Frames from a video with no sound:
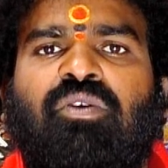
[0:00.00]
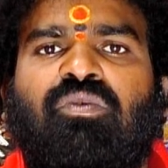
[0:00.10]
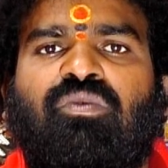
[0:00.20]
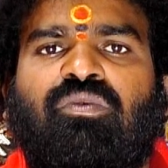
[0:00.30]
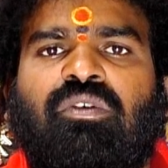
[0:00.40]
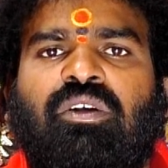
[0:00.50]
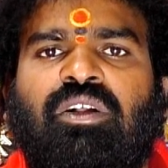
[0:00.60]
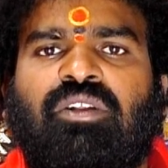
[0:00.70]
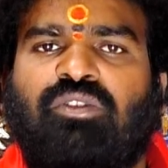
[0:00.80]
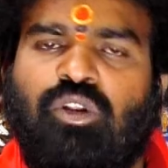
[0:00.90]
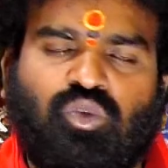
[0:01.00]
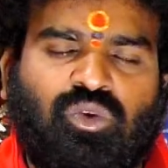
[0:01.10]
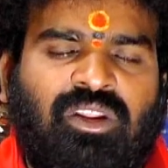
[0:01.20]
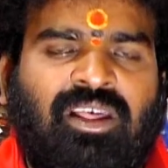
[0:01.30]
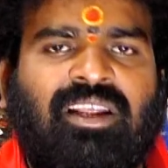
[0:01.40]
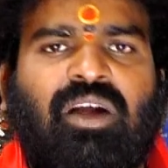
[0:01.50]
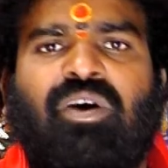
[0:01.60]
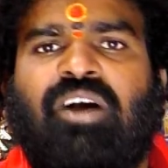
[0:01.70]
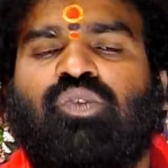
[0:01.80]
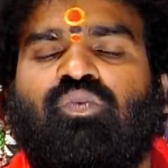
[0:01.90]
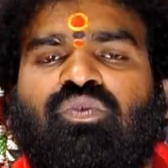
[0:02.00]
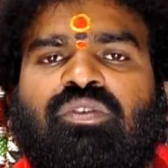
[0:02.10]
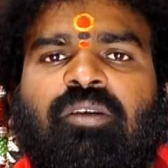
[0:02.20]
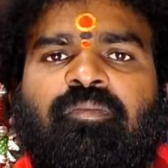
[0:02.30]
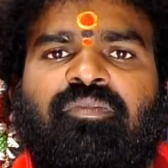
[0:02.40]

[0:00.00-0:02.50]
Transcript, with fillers: మీకు తెలుసుకునేదానికి అవకాశం ఉంటుంది